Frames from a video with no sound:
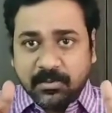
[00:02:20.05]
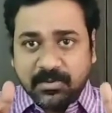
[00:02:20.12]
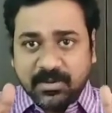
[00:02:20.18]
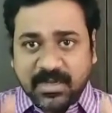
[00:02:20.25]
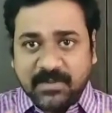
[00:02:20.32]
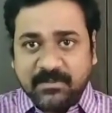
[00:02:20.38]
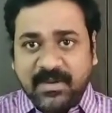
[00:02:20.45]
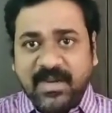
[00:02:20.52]

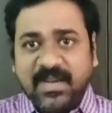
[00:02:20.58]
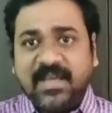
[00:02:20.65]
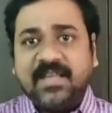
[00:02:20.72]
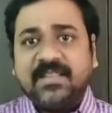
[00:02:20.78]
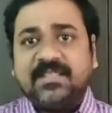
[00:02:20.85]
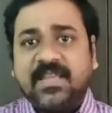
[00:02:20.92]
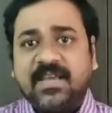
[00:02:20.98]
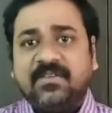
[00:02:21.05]
உங்கள் மேல
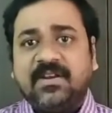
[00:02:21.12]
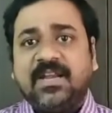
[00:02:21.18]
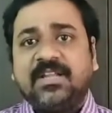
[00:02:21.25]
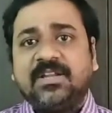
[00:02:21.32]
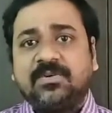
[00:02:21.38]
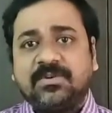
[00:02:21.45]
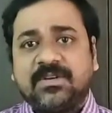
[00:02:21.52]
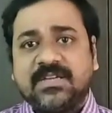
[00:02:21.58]

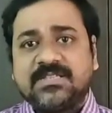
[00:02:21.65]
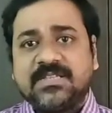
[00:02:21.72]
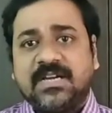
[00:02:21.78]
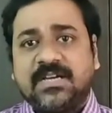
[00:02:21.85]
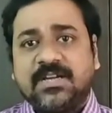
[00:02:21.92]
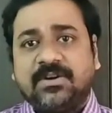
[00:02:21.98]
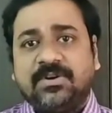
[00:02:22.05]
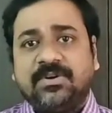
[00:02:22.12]
தேவையில்லாத
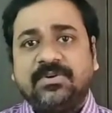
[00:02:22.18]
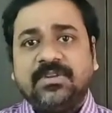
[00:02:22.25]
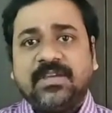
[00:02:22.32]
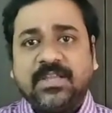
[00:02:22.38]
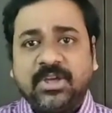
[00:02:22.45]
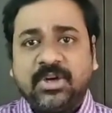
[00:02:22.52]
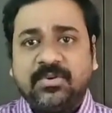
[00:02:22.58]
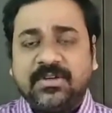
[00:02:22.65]
குற்றச்சாட்டுகளோ
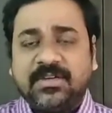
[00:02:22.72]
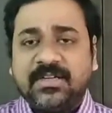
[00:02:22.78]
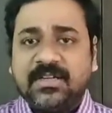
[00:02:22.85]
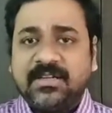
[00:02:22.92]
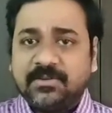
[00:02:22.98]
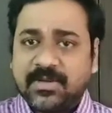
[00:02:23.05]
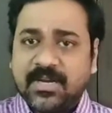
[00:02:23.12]
ஏதோ ஒண்ணு